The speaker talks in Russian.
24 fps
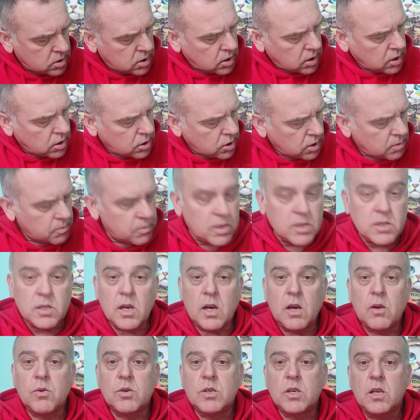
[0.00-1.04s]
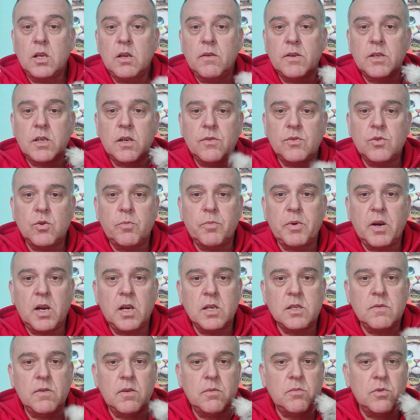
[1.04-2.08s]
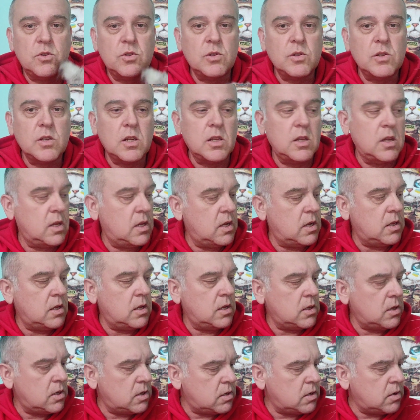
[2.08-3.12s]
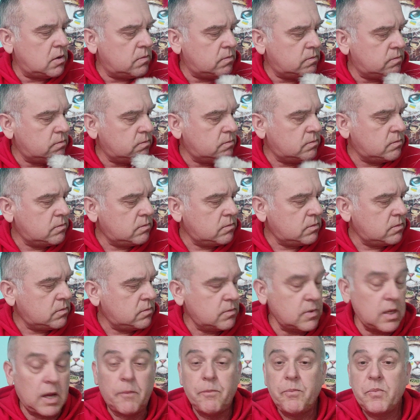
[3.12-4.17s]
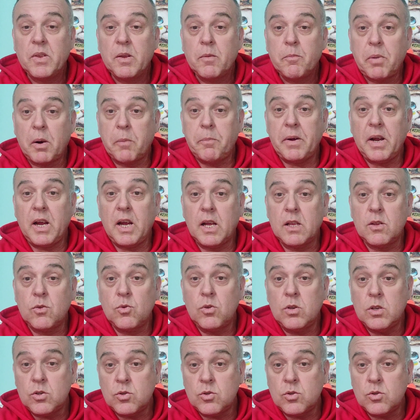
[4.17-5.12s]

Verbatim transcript: Да, да, Мася хорошая девочка, все показывает мне, что надо, да, да, да, да. Да, пропаганду